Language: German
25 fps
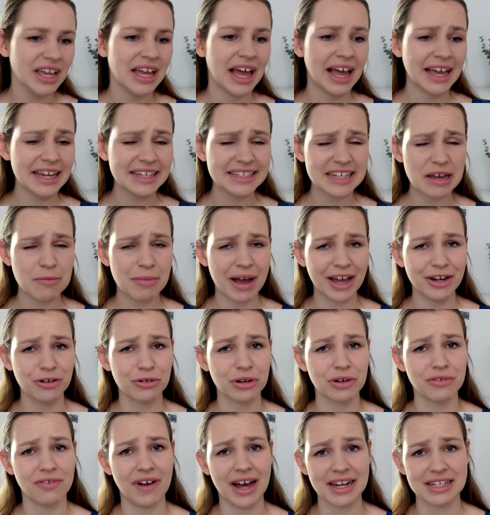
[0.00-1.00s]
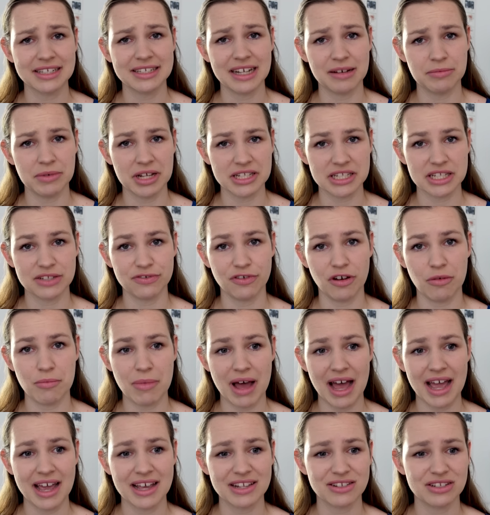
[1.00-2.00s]
eigentlich dabei nur gewartet habe, dass es
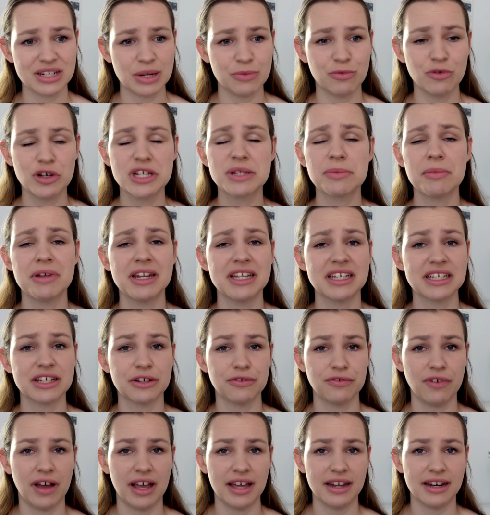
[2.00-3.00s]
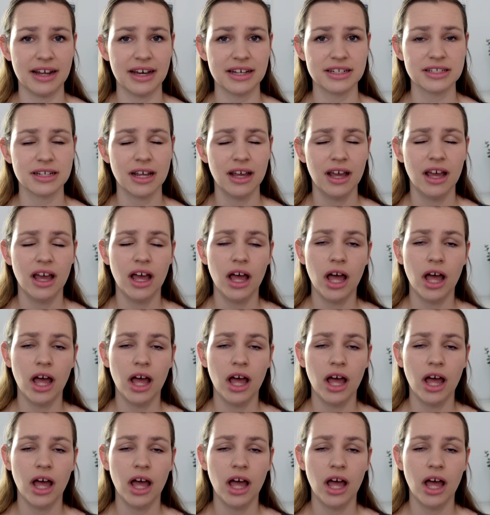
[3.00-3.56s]
vorbei ist und obwohl es mir nicht gefallen hat.